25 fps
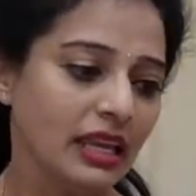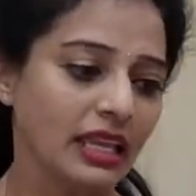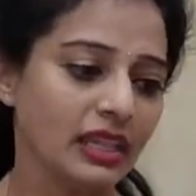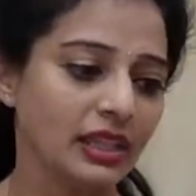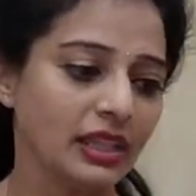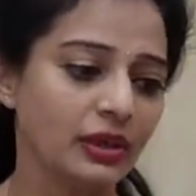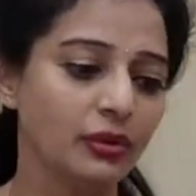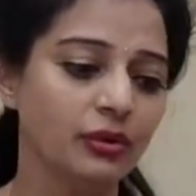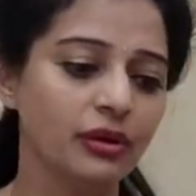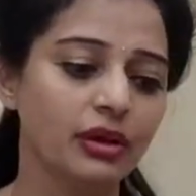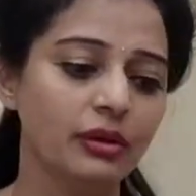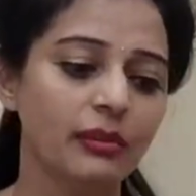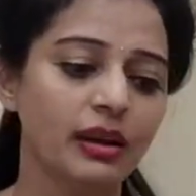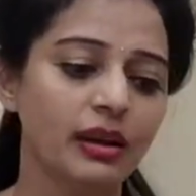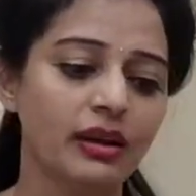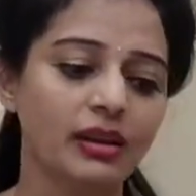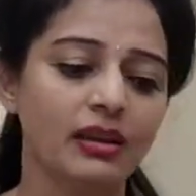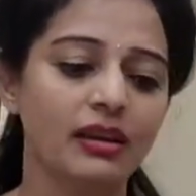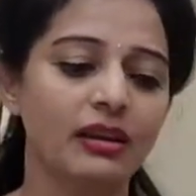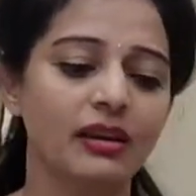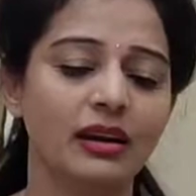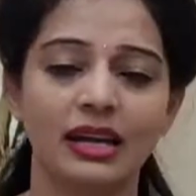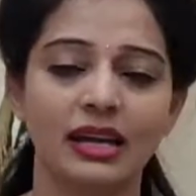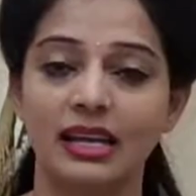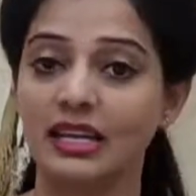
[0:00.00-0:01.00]
ఇది కూడా
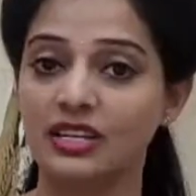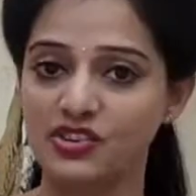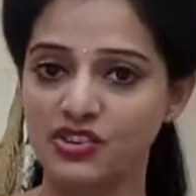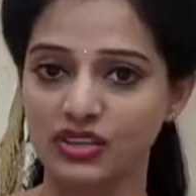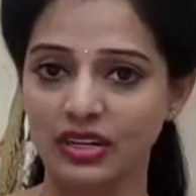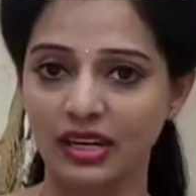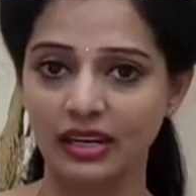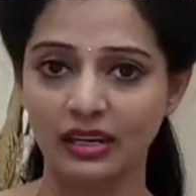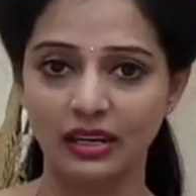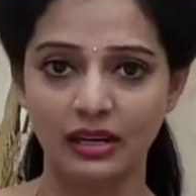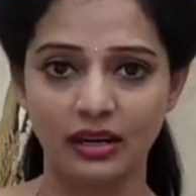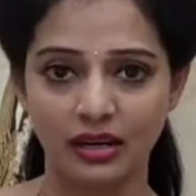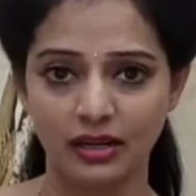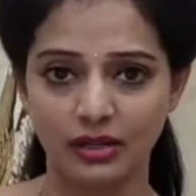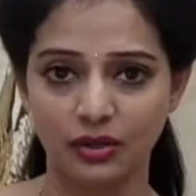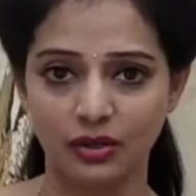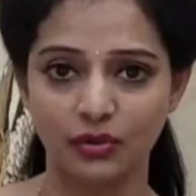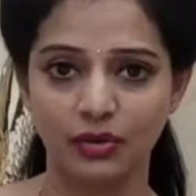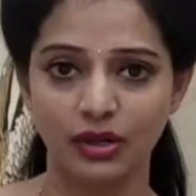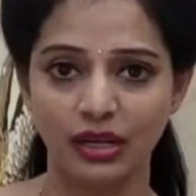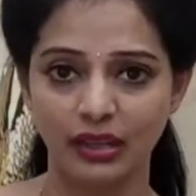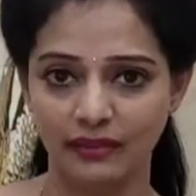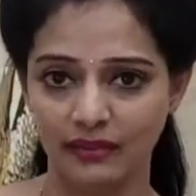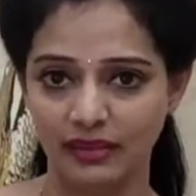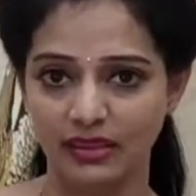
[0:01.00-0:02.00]
మనకి అకేషనల్లీ
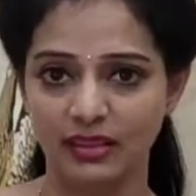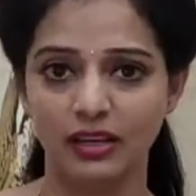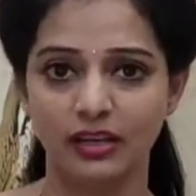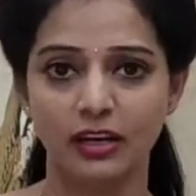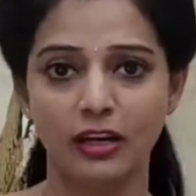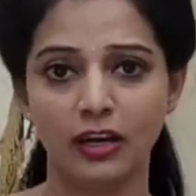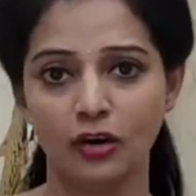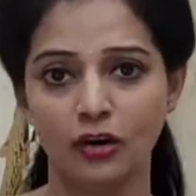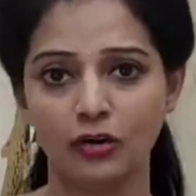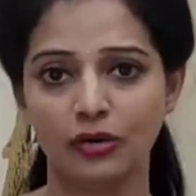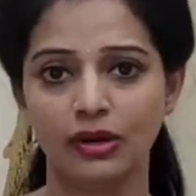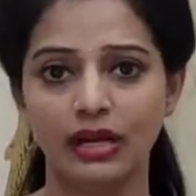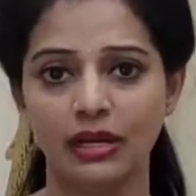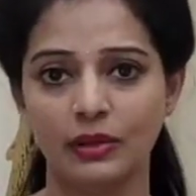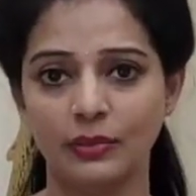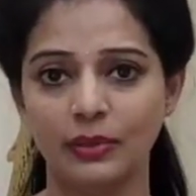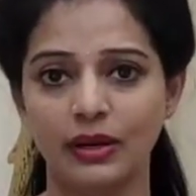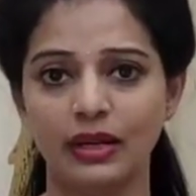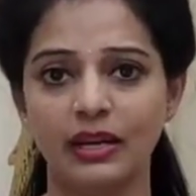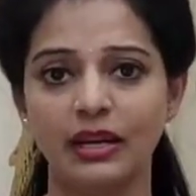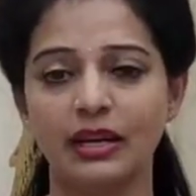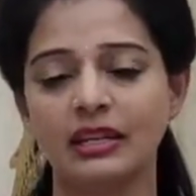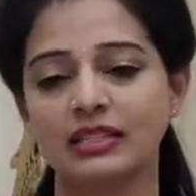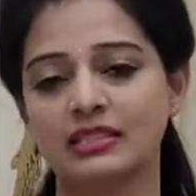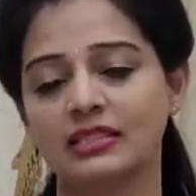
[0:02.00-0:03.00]
కట్టుకునే విధంగా
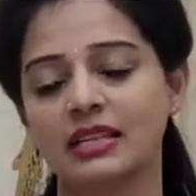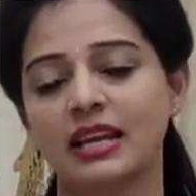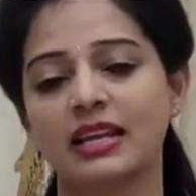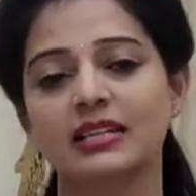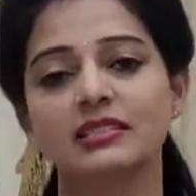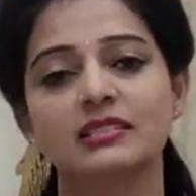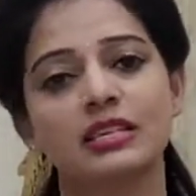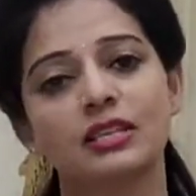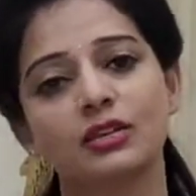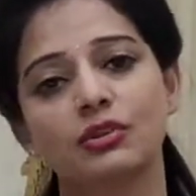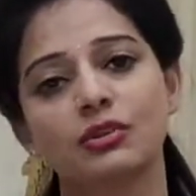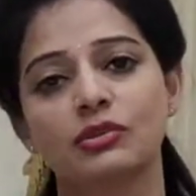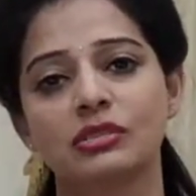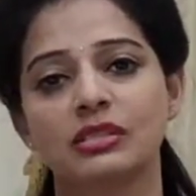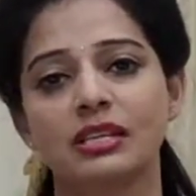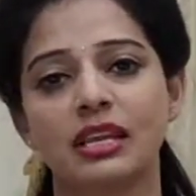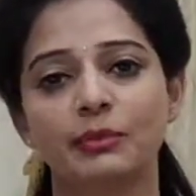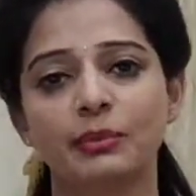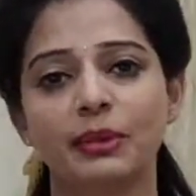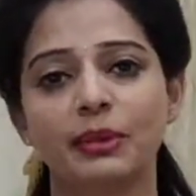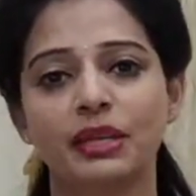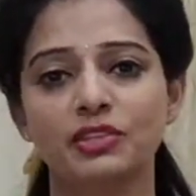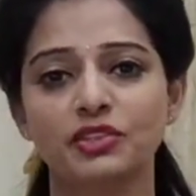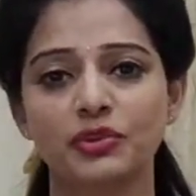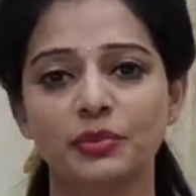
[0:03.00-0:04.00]
ఉన్నటువంటి డిజైన్స్ ఈరోజు నేను
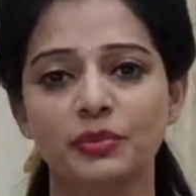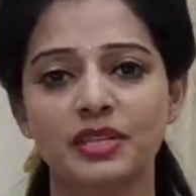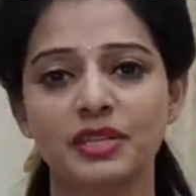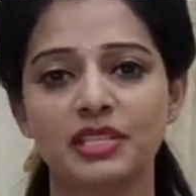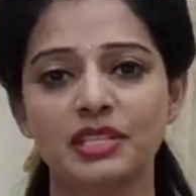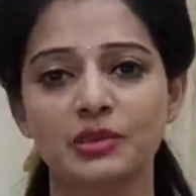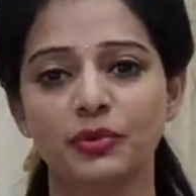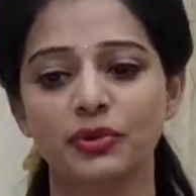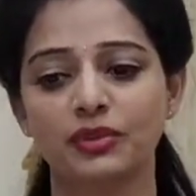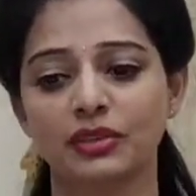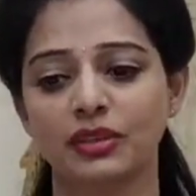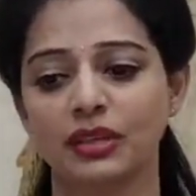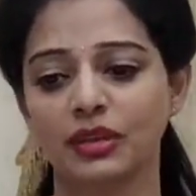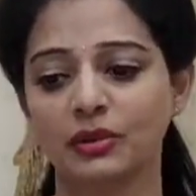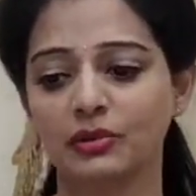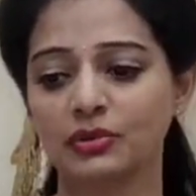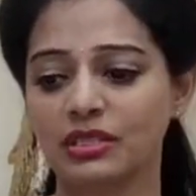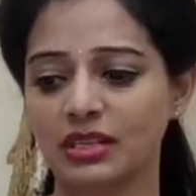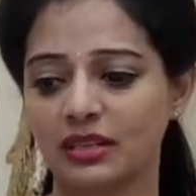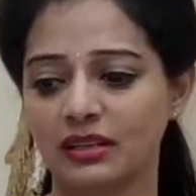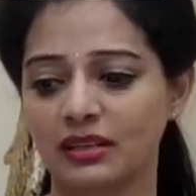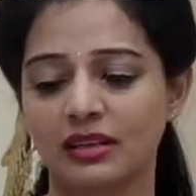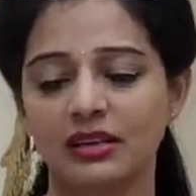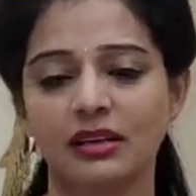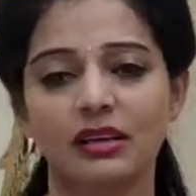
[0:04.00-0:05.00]
మీకు చూపించిపోతున్నాను
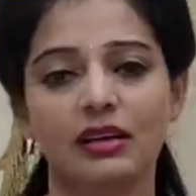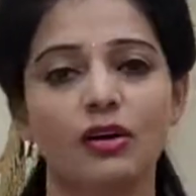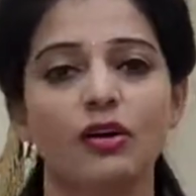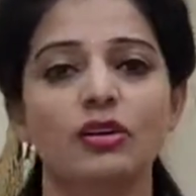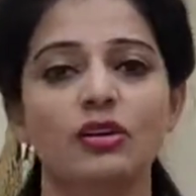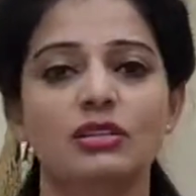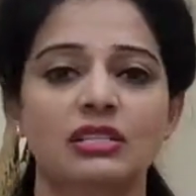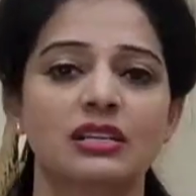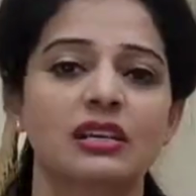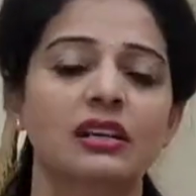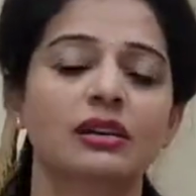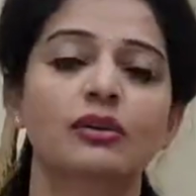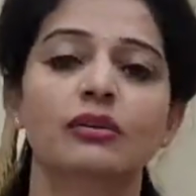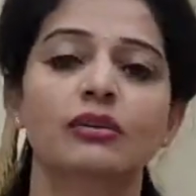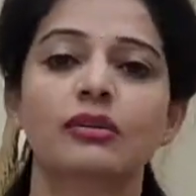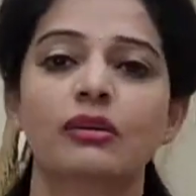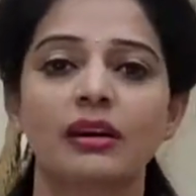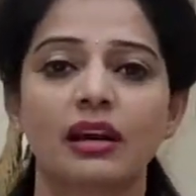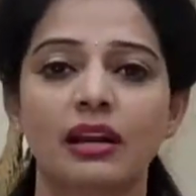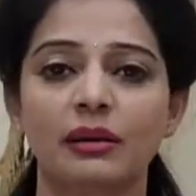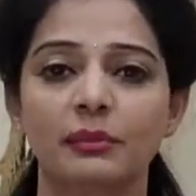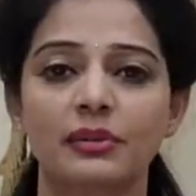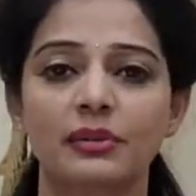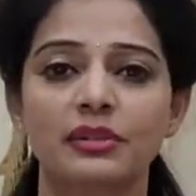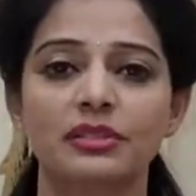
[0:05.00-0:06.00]
చక్కగా కాస్ట్లీ లుక్
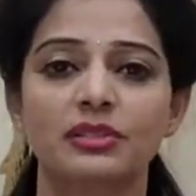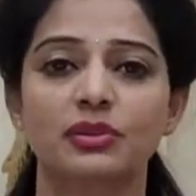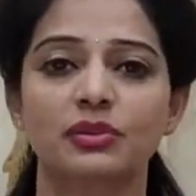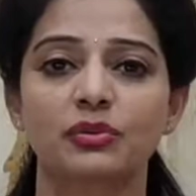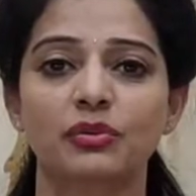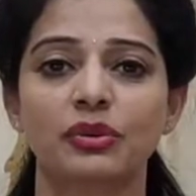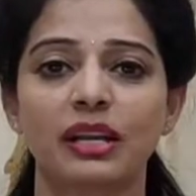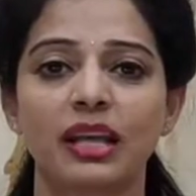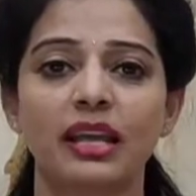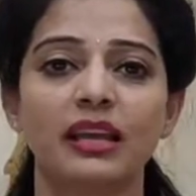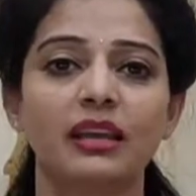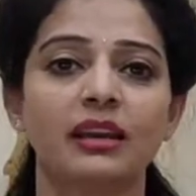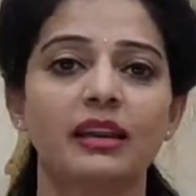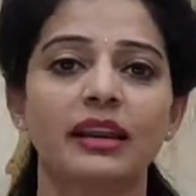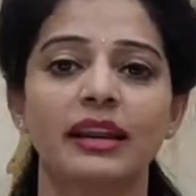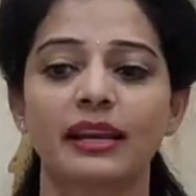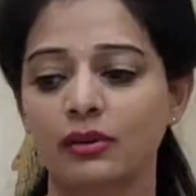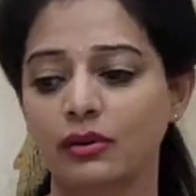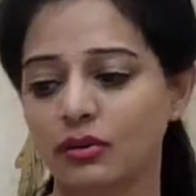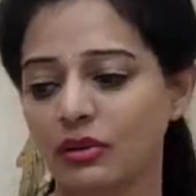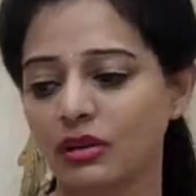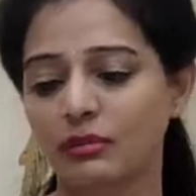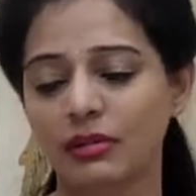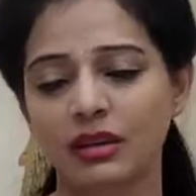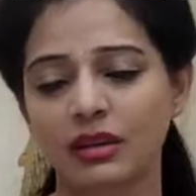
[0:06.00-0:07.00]
కనిపిస్తూ ఉంటాయి
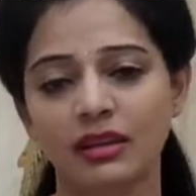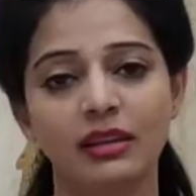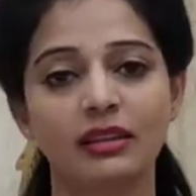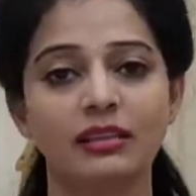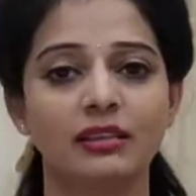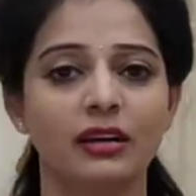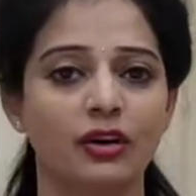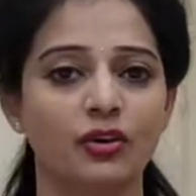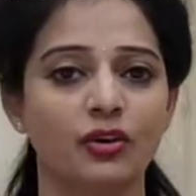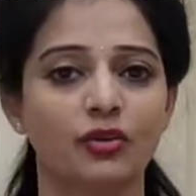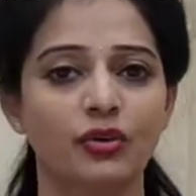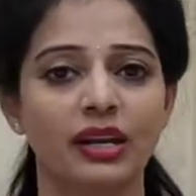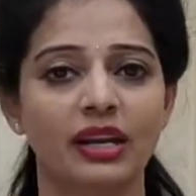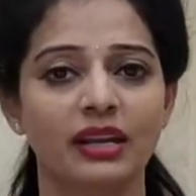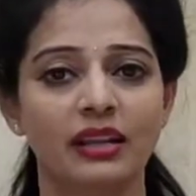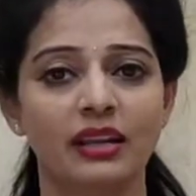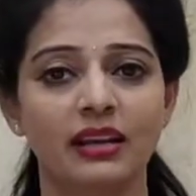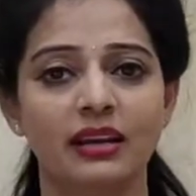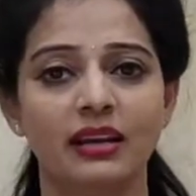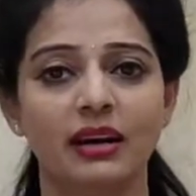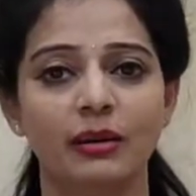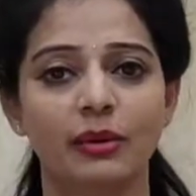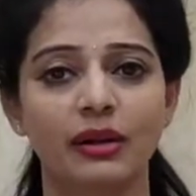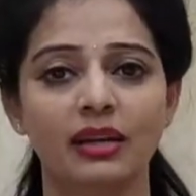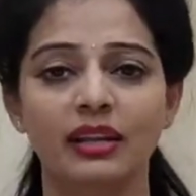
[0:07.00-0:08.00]
రేట్ కూడా మనకి తక్కువ రేటే
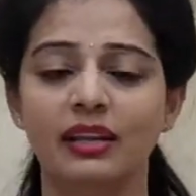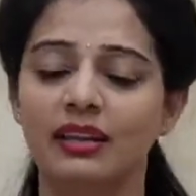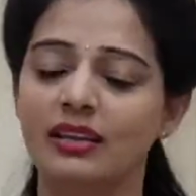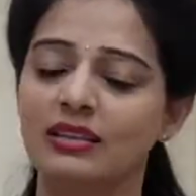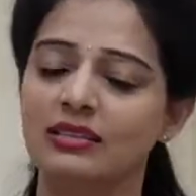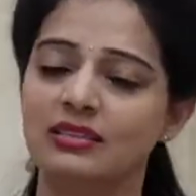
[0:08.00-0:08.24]
కాబట్టి